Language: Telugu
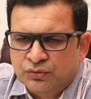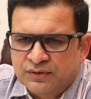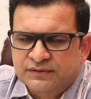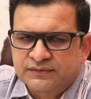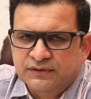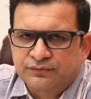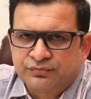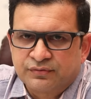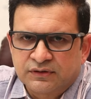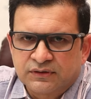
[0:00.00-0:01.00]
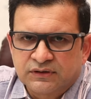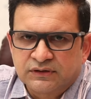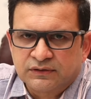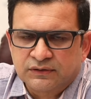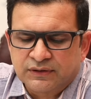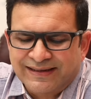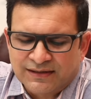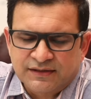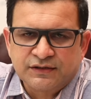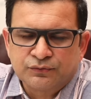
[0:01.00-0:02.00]
సోర్సెస్ ఆఫ్
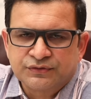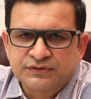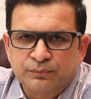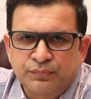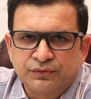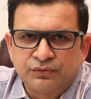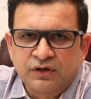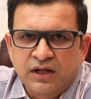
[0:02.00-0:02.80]
ఎనర్జీ చూసినప్పుడు